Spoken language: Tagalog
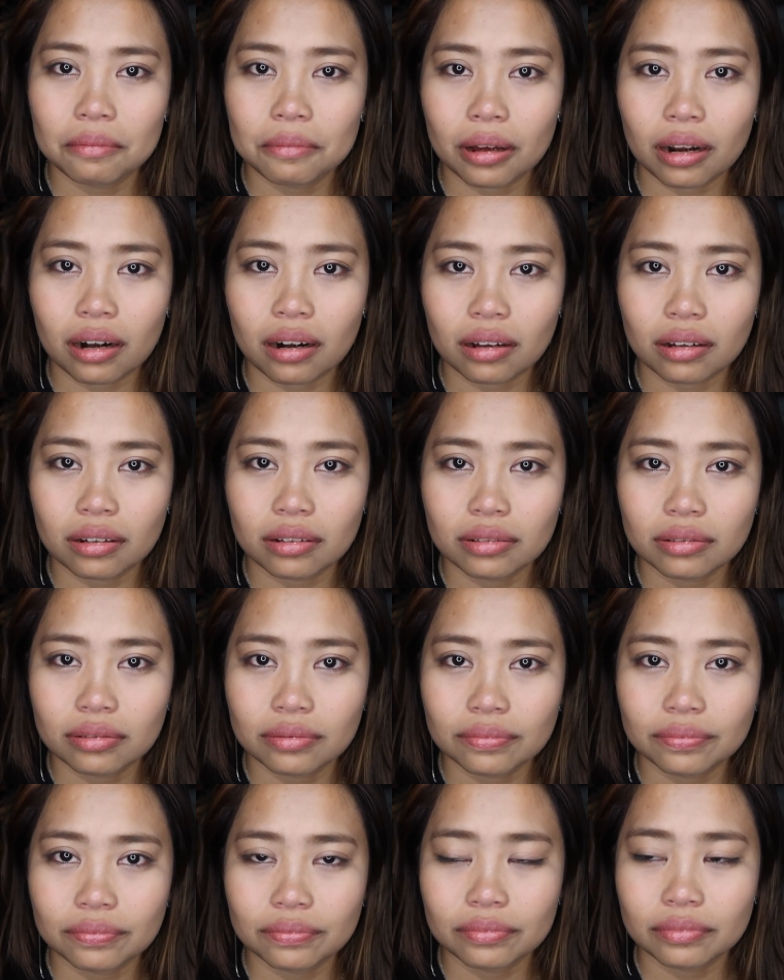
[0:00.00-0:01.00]
parang
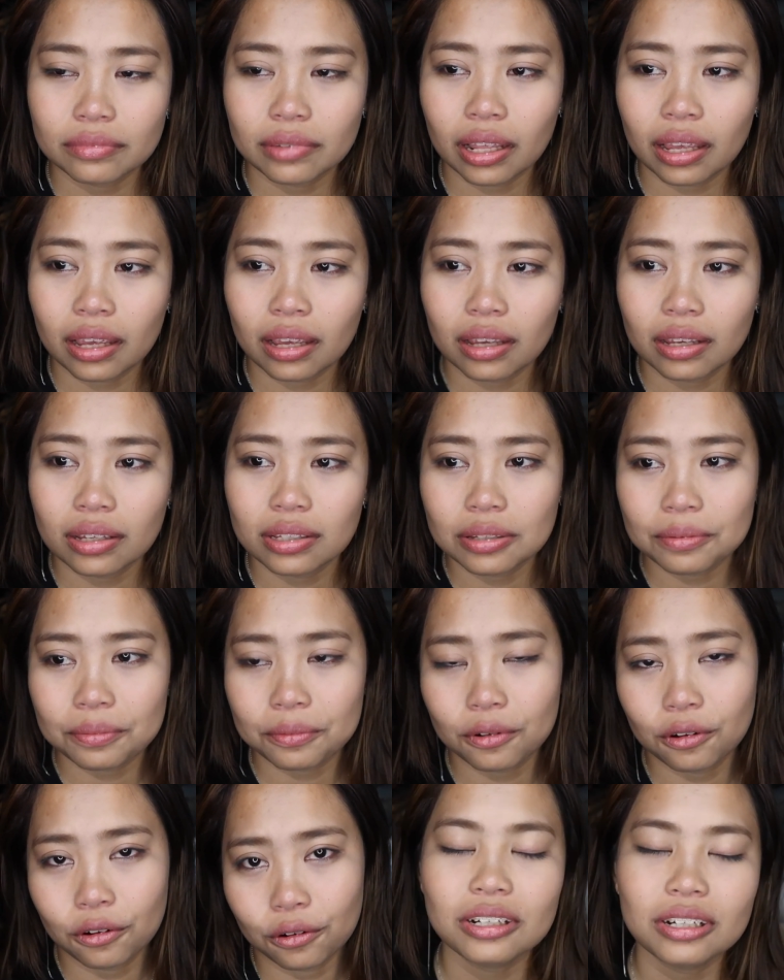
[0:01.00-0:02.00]
naiisip
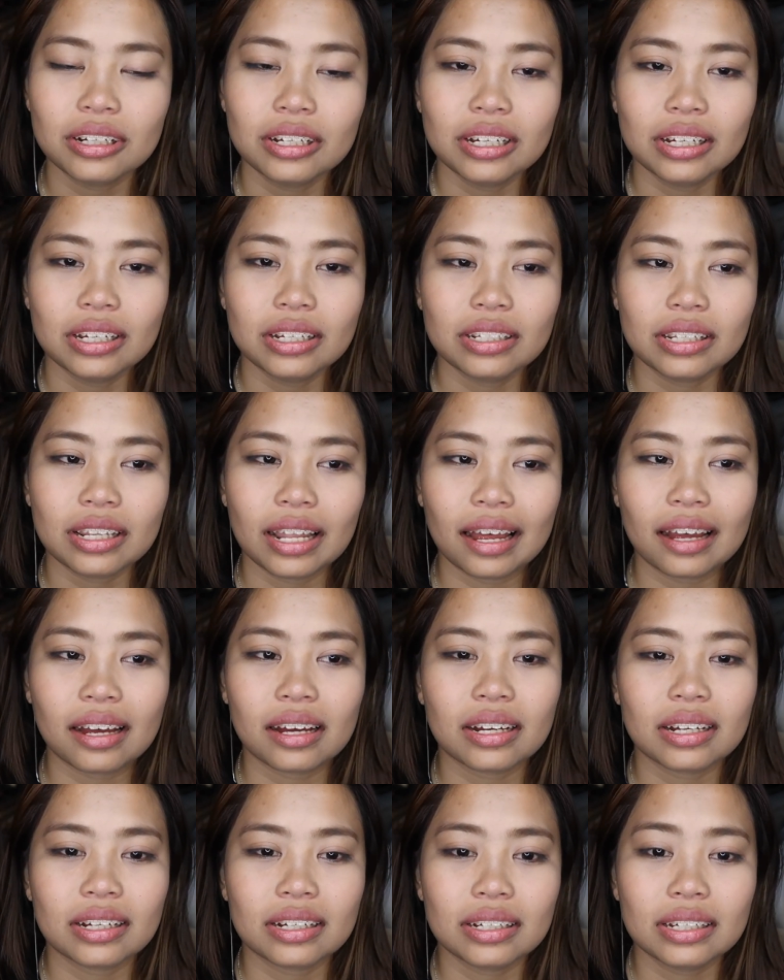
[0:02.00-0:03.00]
ko
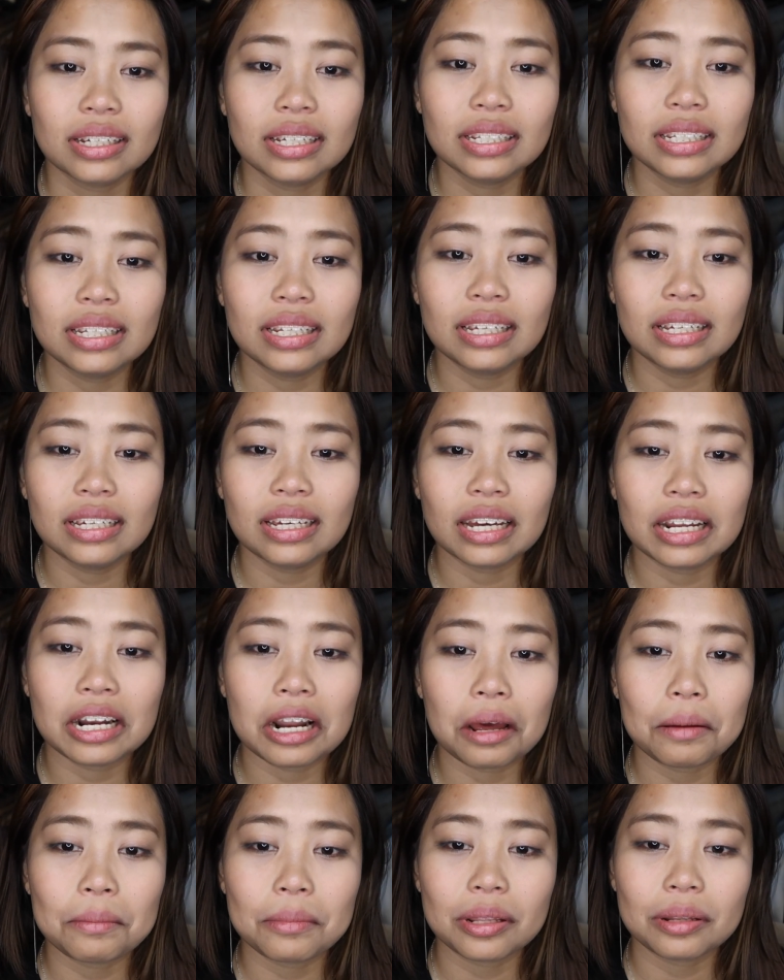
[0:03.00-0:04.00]
na hindi ka
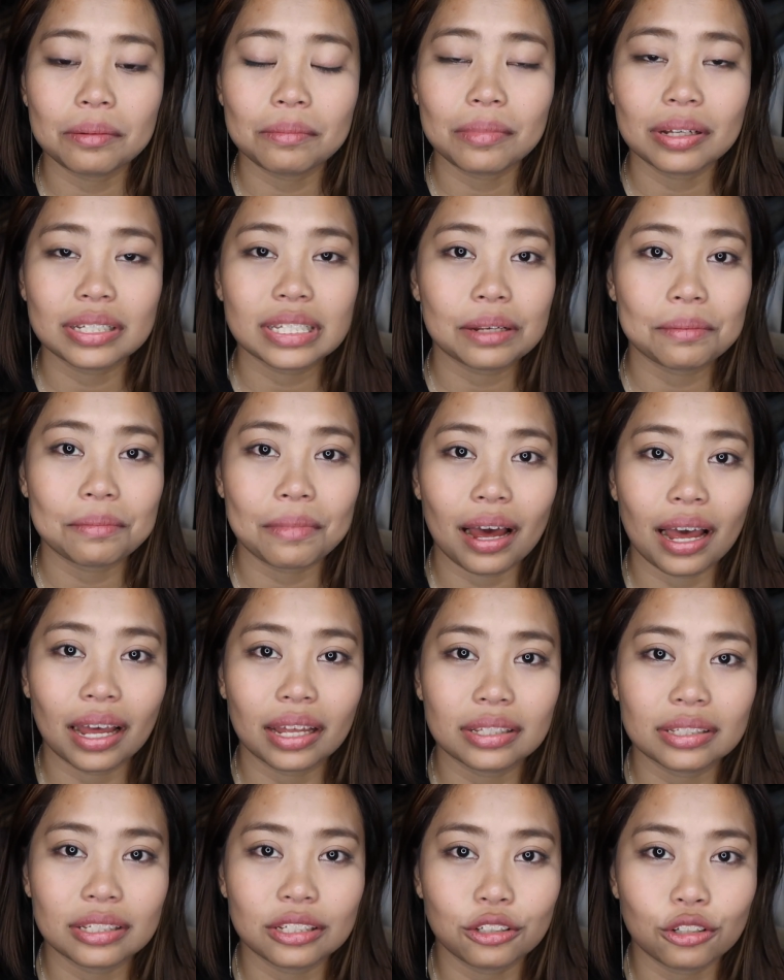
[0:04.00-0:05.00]
namin
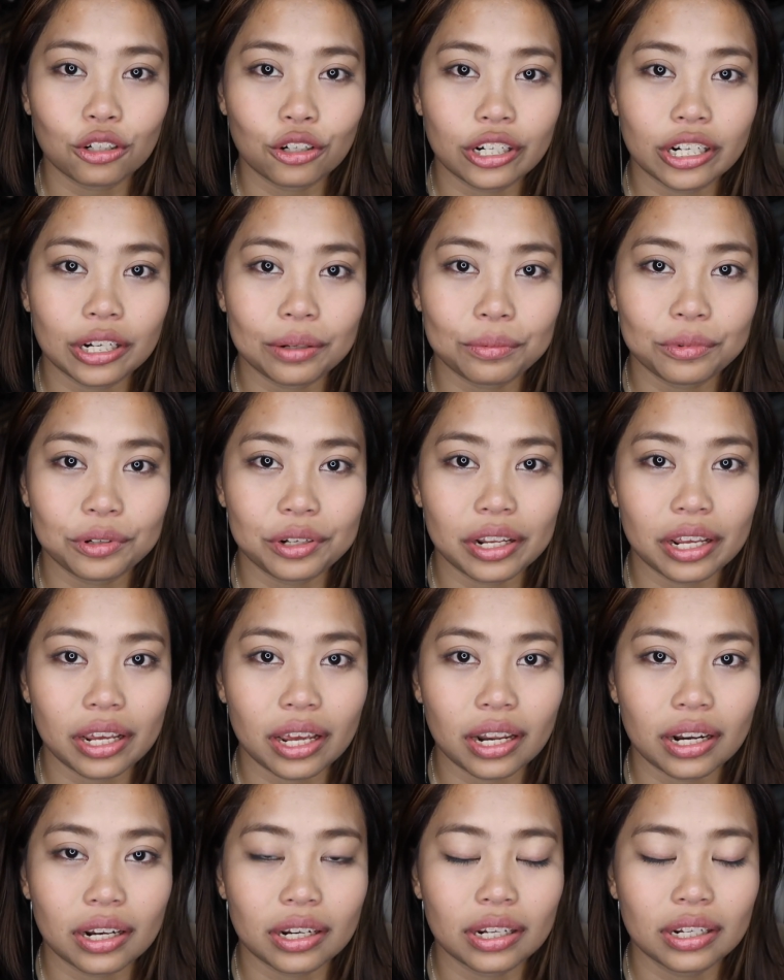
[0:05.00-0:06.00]
masamahan sa journey mo na
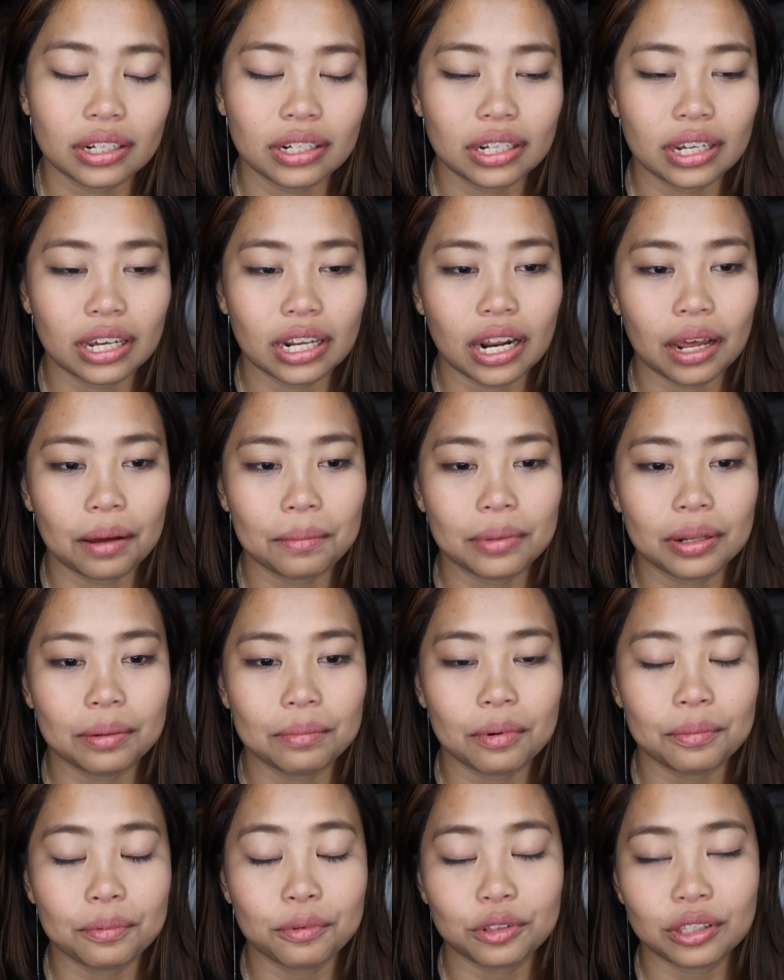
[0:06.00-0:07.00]
yan. Hindi ka
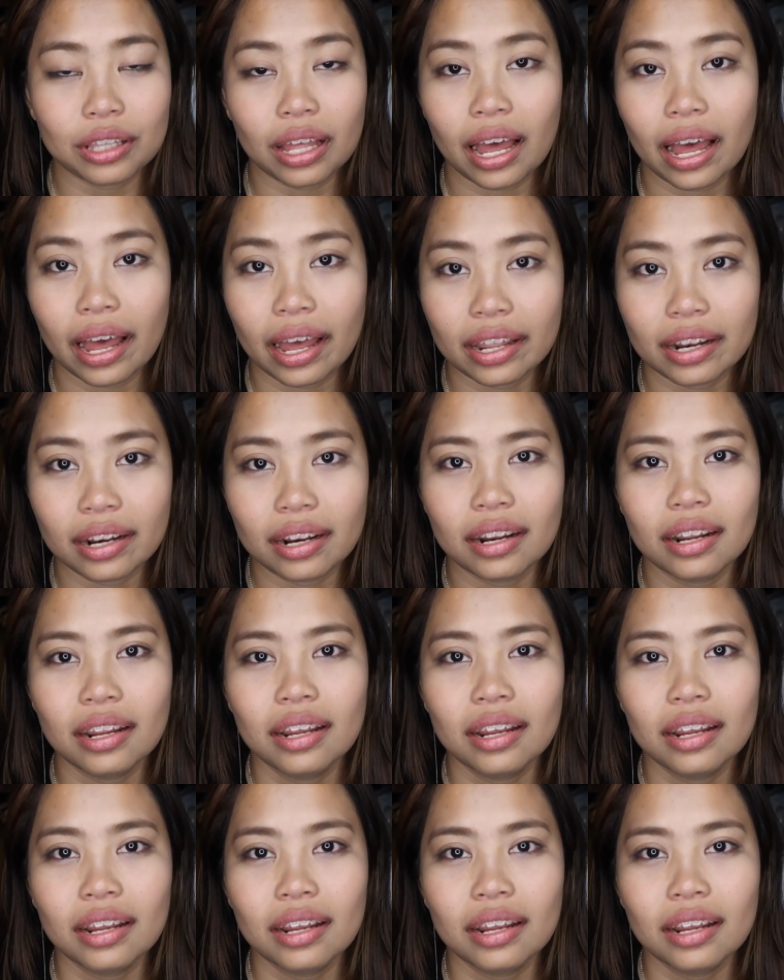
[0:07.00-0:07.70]
namin mapuntahan.